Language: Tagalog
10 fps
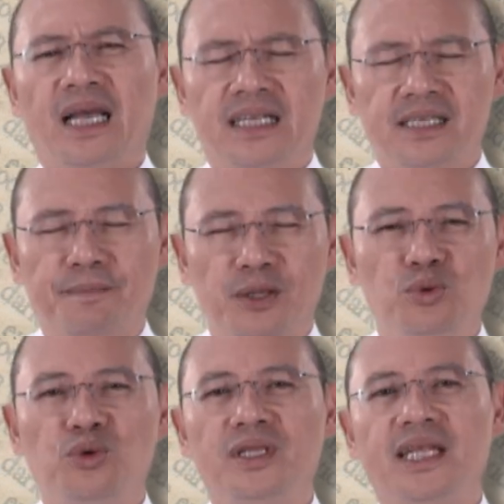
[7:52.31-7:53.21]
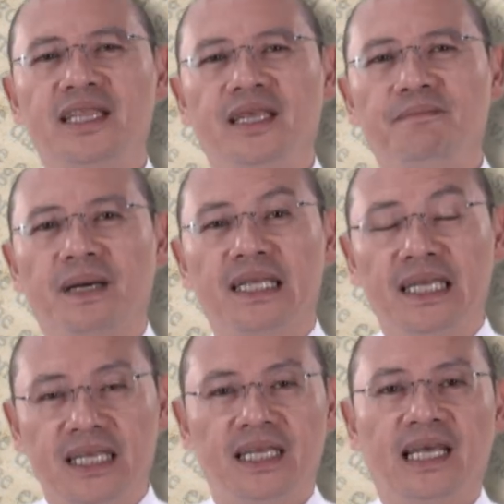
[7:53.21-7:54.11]
at sa patuloy nating
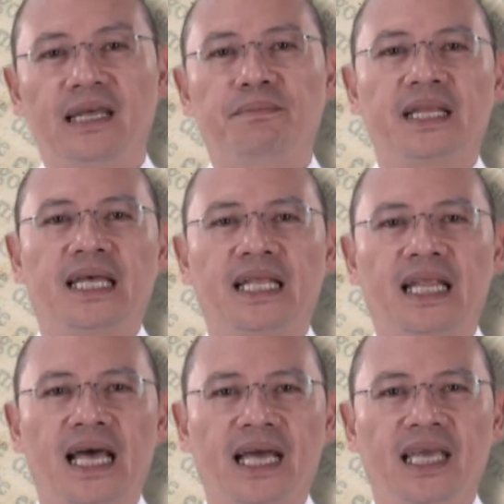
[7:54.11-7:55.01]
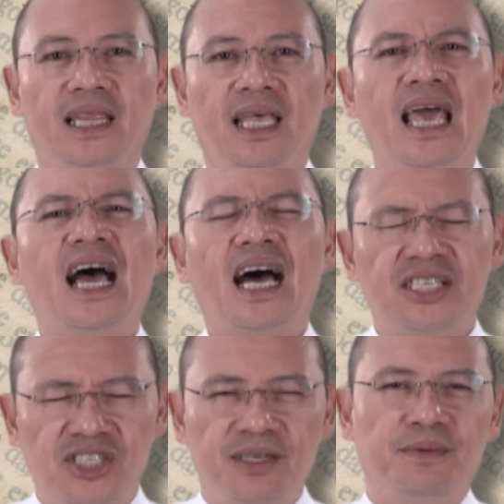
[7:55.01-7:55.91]
pagninilay at pananalangin,
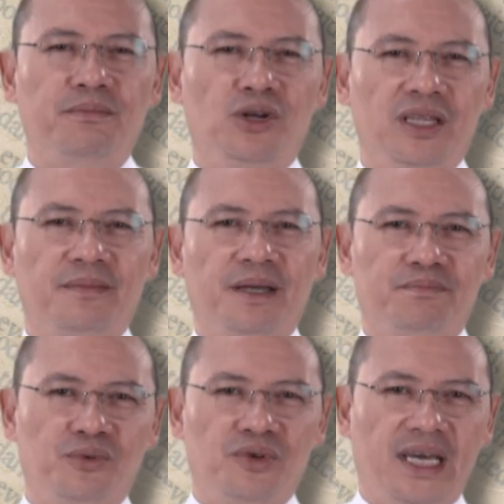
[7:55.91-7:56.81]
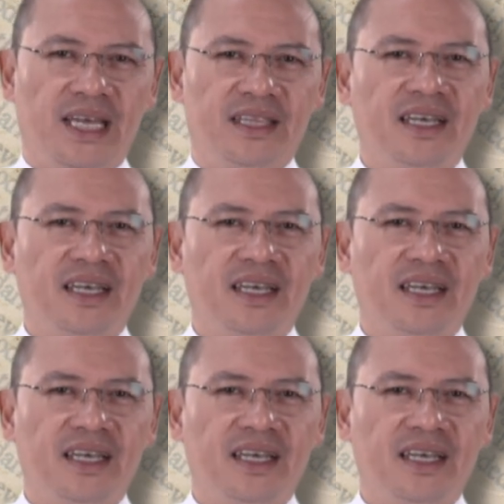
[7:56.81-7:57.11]
achievable naman po yan.